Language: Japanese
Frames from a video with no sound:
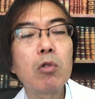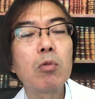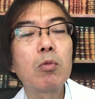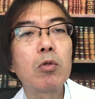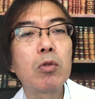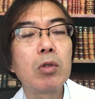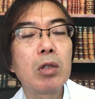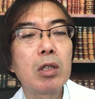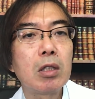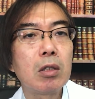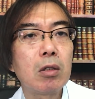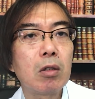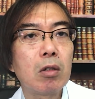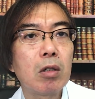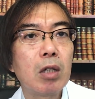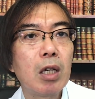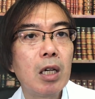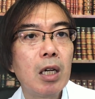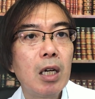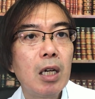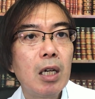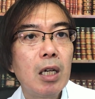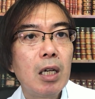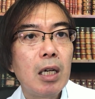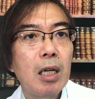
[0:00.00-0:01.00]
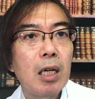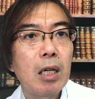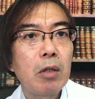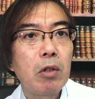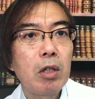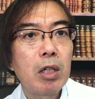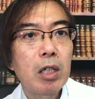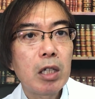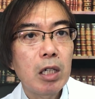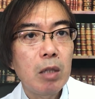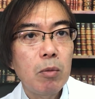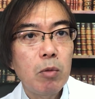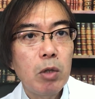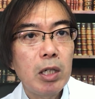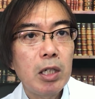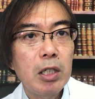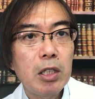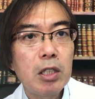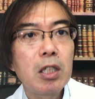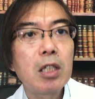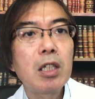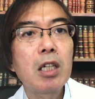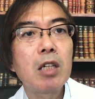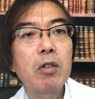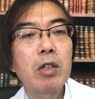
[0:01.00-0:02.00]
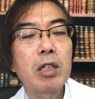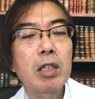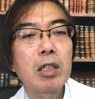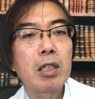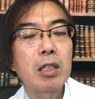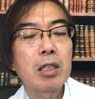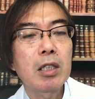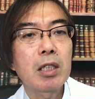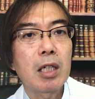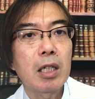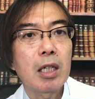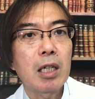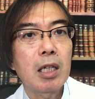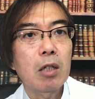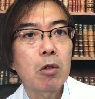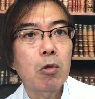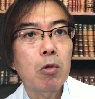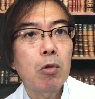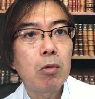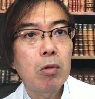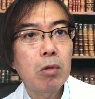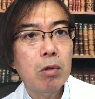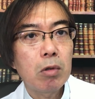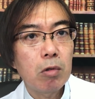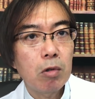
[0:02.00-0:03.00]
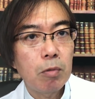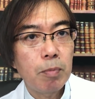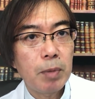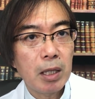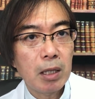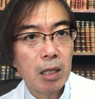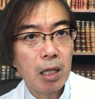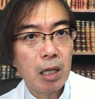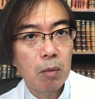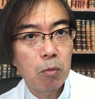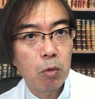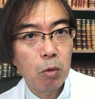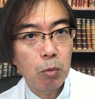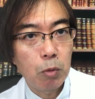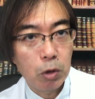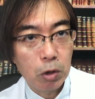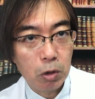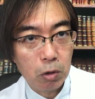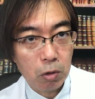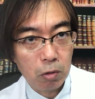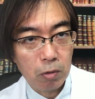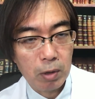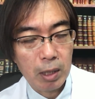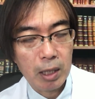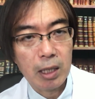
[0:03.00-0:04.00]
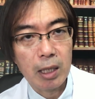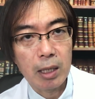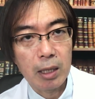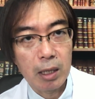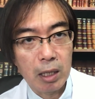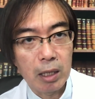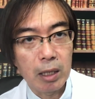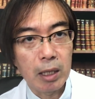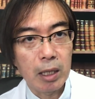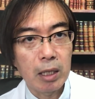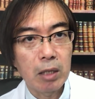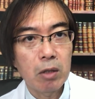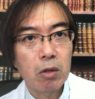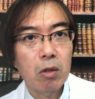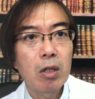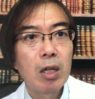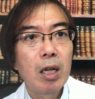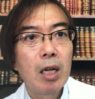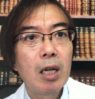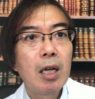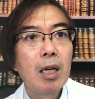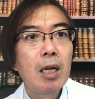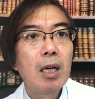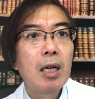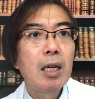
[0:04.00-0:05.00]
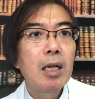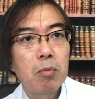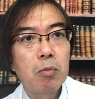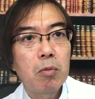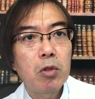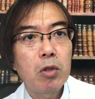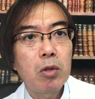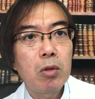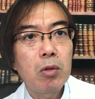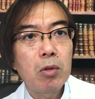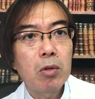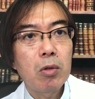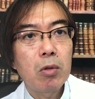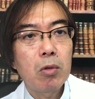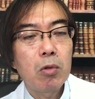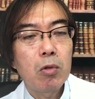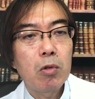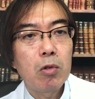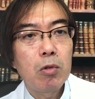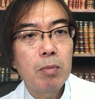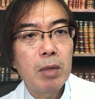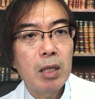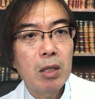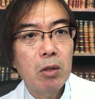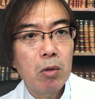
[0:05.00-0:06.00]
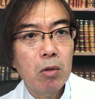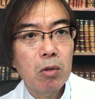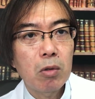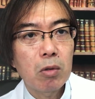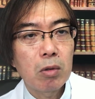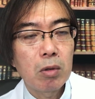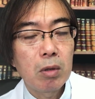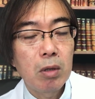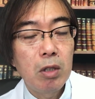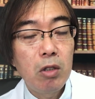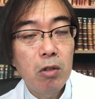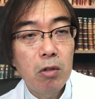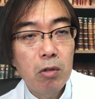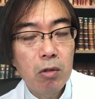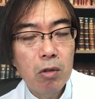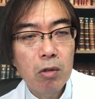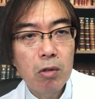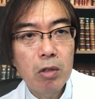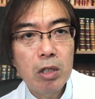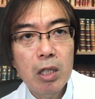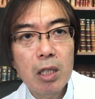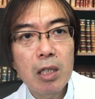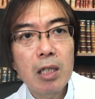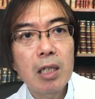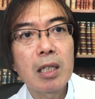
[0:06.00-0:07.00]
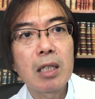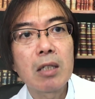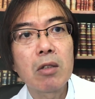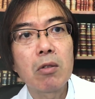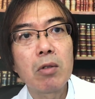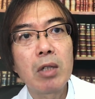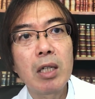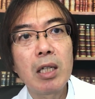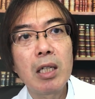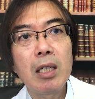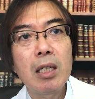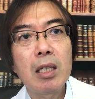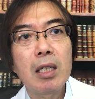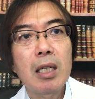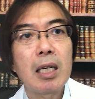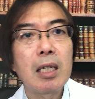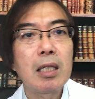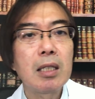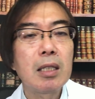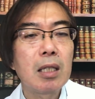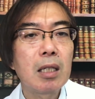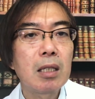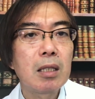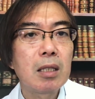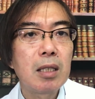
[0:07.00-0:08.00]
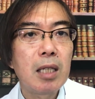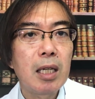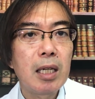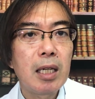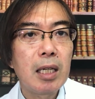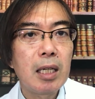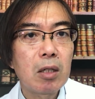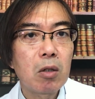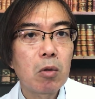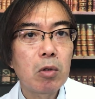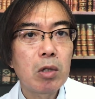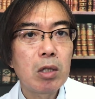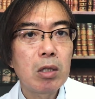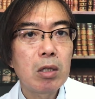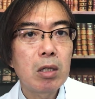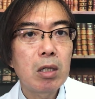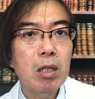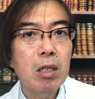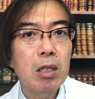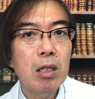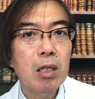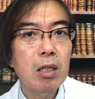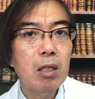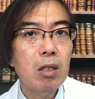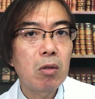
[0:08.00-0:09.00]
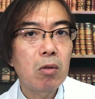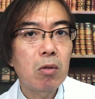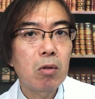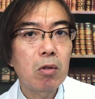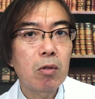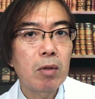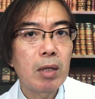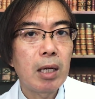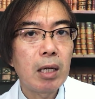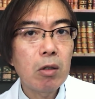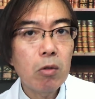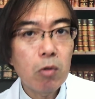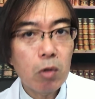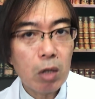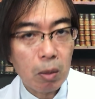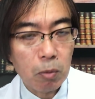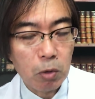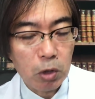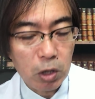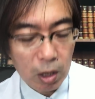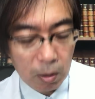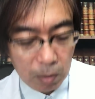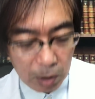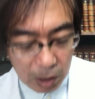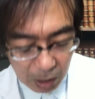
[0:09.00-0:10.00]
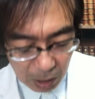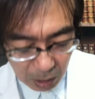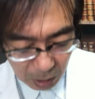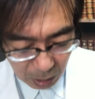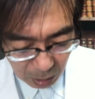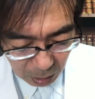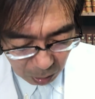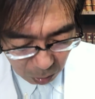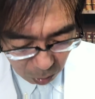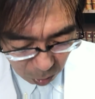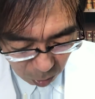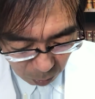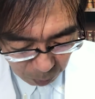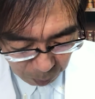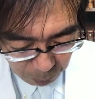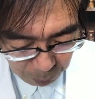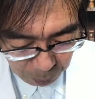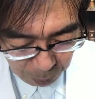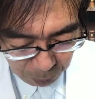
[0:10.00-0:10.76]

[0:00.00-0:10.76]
思うんですよ。あの1回も走ってないわけですから、構想パターンももちろん分かっていないと。もちろんその馬の入厩してからのね観察でお気づきになってることはあるのかもしれませんけど